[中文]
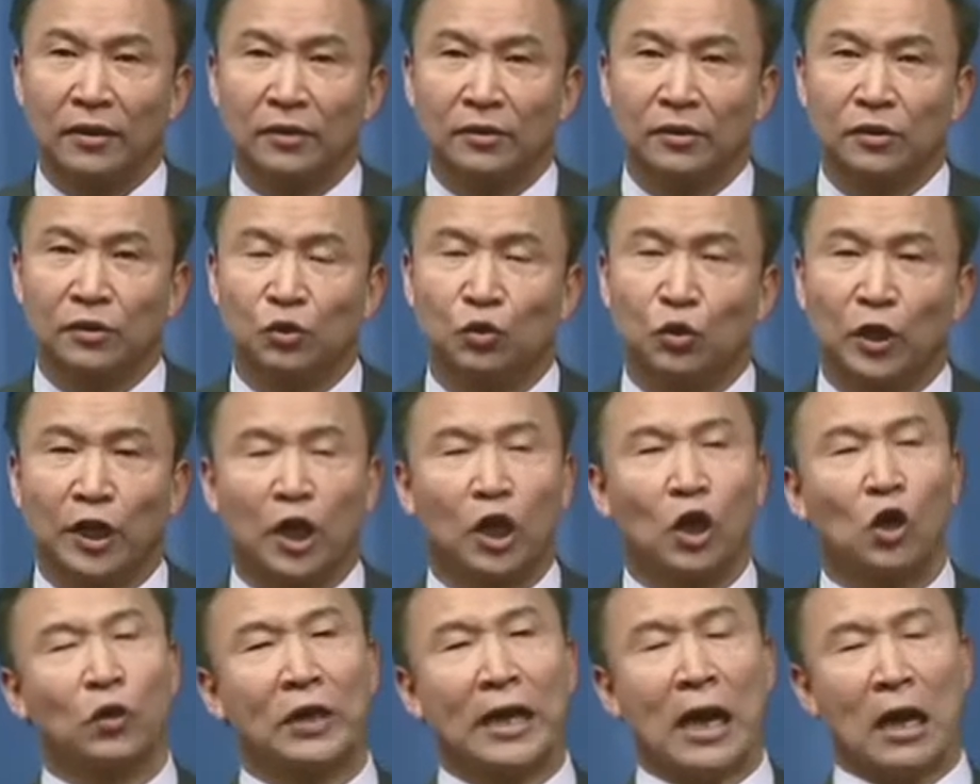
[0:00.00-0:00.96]
最
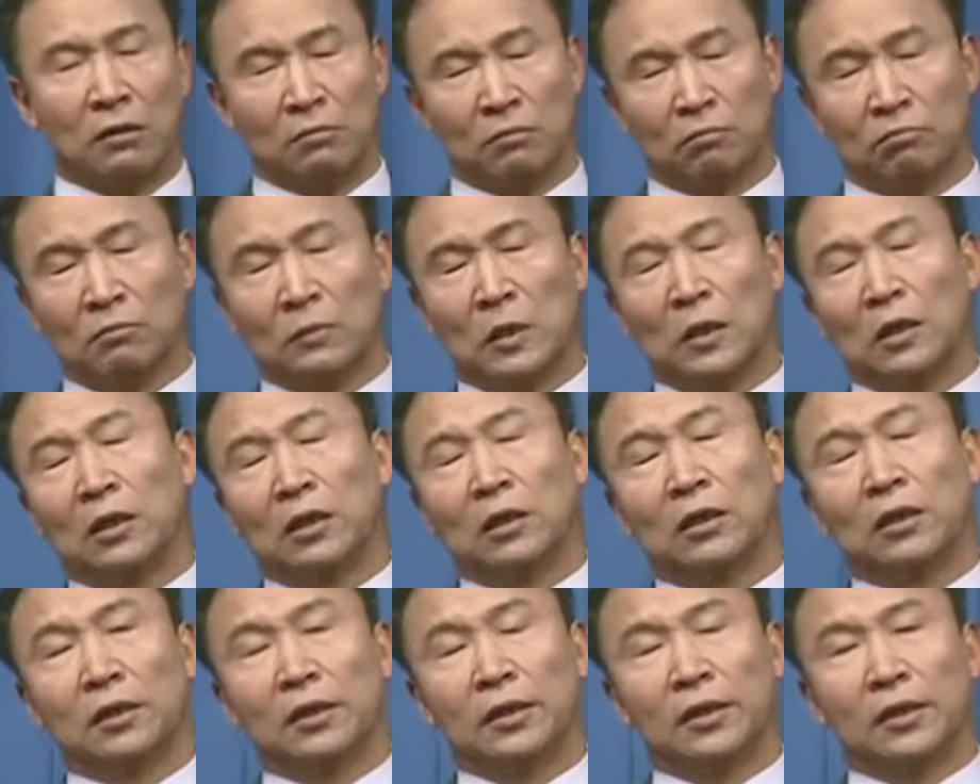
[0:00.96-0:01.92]
后呢，
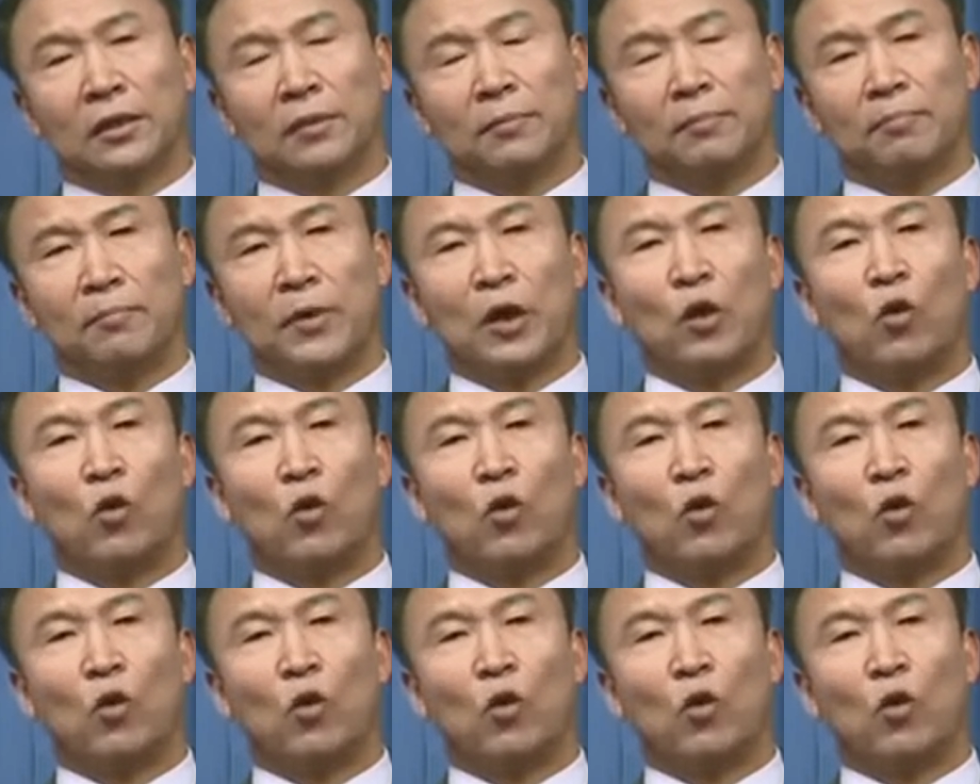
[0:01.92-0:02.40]
没